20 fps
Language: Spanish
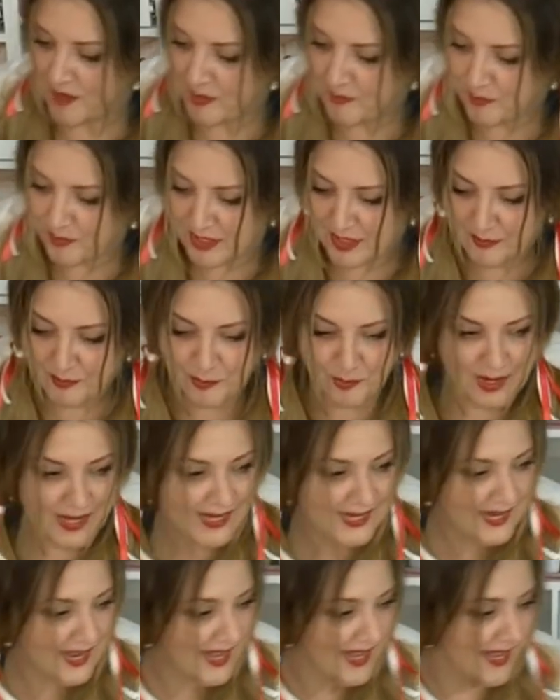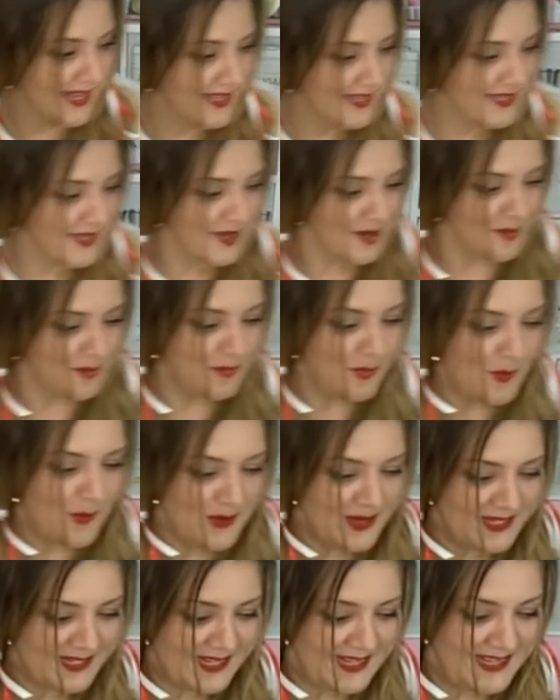La voy a poner por acá
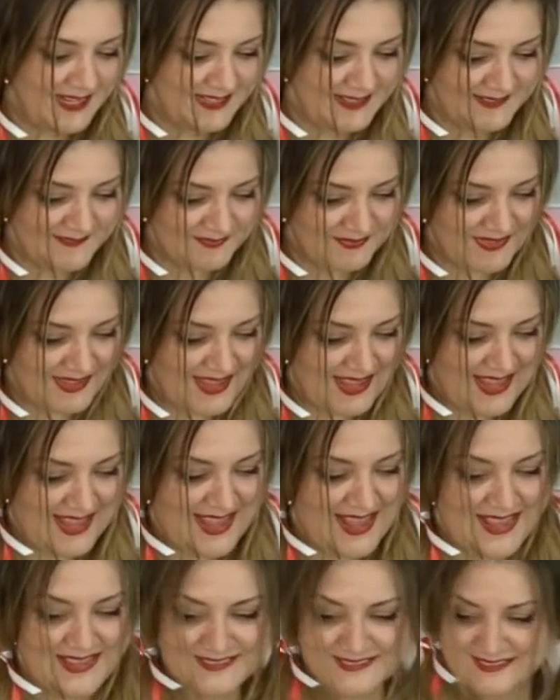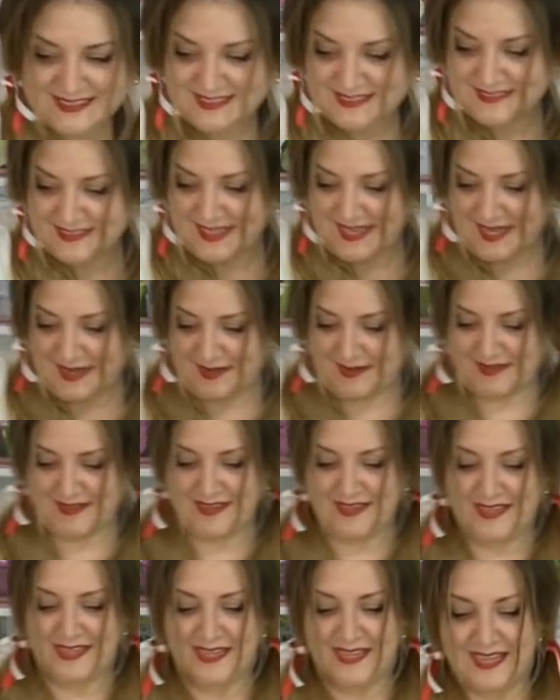porque este es el,
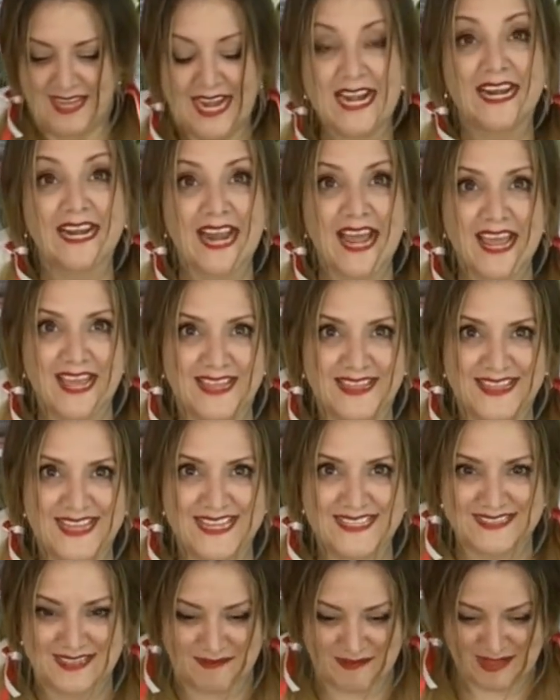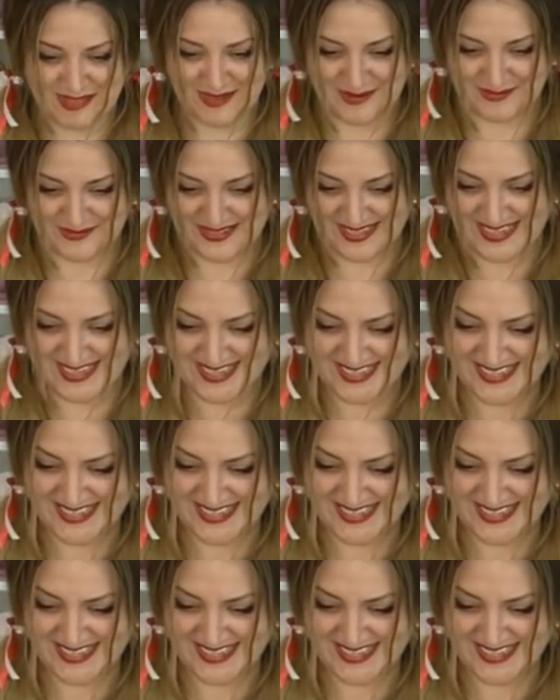rey de este video.